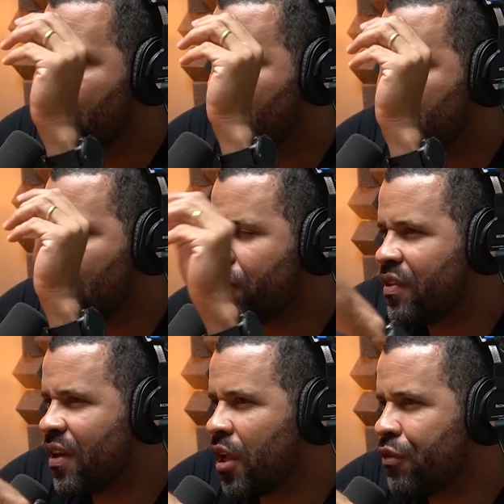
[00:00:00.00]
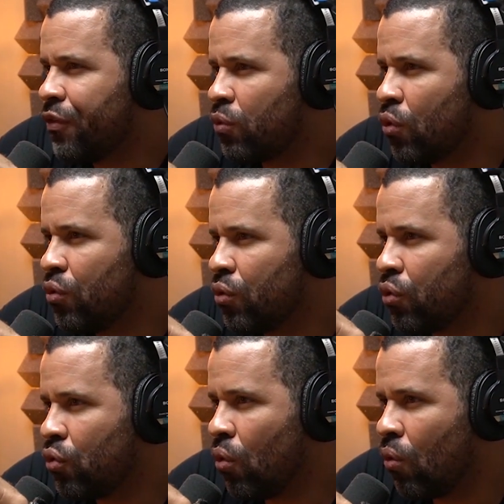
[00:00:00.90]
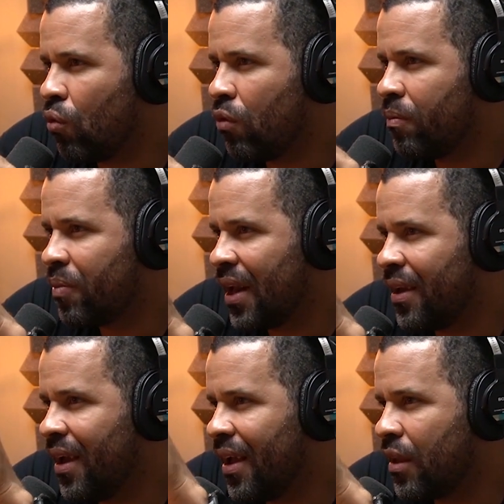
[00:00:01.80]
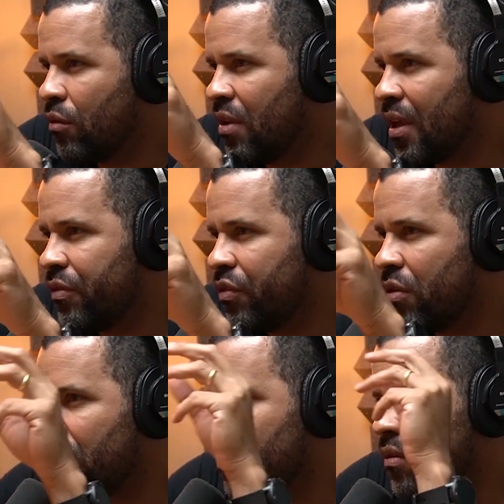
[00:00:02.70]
O que, que você acha que faltou no jogo para ele ganhar do Davidson?